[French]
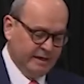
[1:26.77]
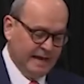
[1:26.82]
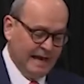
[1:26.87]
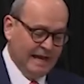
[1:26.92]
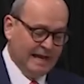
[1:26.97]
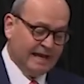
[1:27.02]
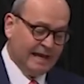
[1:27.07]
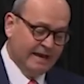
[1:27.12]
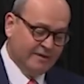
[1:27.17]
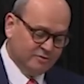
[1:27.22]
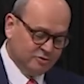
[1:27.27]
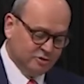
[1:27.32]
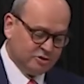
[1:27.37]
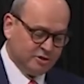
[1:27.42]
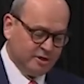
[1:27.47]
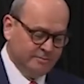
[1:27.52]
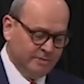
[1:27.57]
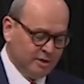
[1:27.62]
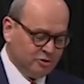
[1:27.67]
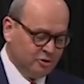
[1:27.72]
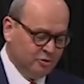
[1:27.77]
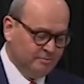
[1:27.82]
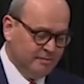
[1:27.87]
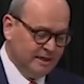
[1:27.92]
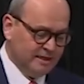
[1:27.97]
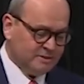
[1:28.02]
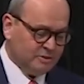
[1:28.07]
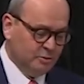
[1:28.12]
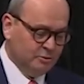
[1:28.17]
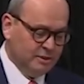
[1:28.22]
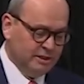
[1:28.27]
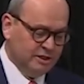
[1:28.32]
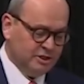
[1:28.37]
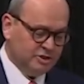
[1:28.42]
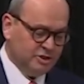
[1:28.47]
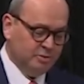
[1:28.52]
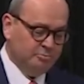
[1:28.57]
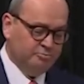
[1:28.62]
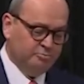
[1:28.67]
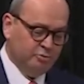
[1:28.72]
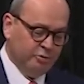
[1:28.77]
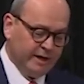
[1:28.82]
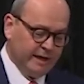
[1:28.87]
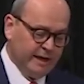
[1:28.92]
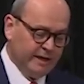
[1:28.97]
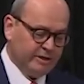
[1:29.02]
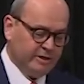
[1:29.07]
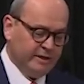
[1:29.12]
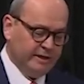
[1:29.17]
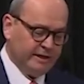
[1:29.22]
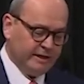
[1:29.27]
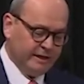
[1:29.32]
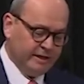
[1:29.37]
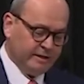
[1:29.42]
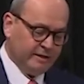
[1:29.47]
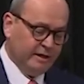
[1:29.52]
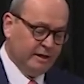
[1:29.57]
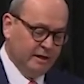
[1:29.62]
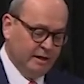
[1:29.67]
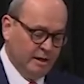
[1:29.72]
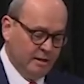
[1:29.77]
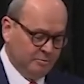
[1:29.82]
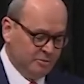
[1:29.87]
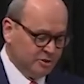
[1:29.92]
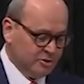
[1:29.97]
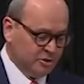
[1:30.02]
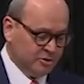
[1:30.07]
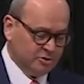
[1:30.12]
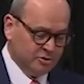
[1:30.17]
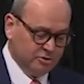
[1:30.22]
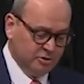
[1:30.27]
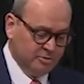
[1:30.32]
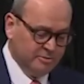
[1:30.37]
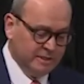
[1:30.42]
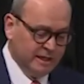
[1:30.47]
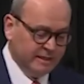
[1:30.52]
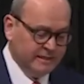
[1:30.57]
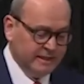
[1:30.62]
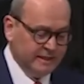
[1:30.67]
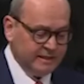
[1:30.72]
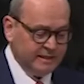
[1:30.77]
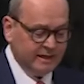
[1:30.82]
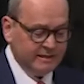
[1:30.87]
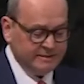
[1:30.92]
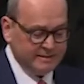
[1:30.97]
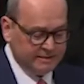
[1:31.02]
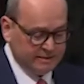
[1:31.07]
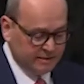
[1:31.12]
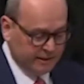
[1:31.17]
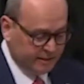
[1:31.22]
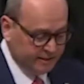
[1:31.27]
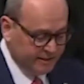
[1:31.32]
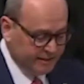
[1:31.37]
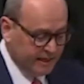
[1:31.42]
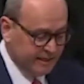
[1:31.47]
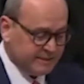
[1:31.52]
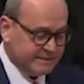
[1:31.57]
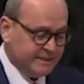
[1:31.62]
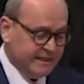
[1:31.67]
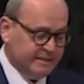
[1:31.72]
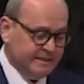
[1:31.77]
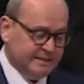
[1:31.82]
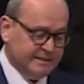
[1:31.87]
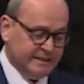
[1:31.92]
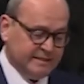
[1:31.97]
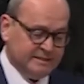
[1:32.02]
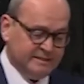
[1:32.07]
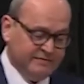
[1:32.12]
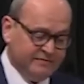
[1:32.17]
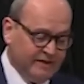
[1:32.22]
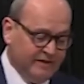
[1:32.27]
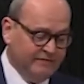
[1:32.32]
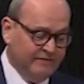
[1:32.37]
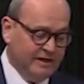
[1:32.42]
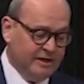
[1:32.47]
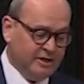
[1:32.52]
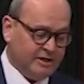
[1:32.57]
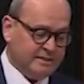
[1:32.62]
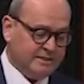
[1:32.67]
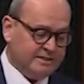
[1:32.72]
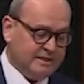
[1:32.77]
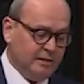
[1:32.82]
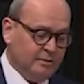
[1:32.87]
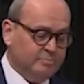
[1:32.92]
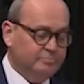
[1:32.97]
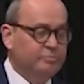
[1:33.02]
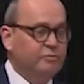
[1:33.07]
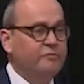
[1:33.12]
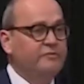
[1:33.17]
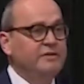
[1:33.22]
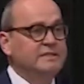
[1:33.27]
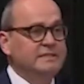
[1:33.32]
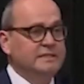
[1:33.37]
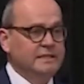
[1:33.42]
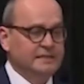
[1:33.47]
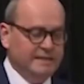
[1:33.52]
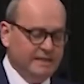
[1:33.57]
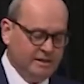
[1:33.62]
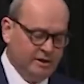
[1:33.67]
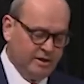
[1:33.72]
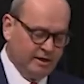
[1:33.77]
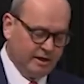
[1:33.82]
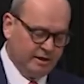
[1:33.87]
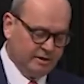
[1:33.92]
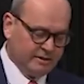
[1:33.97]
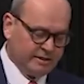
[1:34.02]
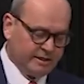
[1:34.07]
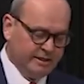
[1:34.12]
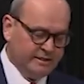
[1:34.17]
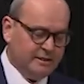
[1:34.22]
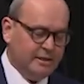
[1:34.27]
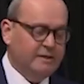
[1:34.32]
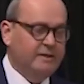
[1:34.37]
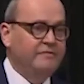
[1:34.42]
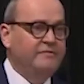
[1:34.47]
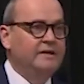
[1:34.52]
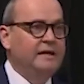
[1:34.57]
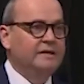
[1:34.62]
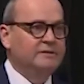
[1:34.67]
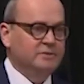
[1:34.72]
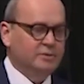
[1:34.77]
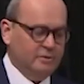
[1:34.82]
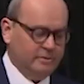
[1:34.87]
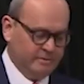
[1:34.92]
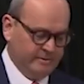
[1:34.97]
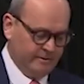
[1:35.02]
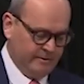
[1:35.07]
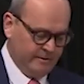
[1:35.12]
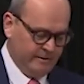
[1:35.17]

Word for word: elle rêve justement d'une maison où les jeunes pourraient accueillir plus d'autonomie en, ayant, en accès à des activités valorisantes pour faciliter leur entrée dans la vie adulte.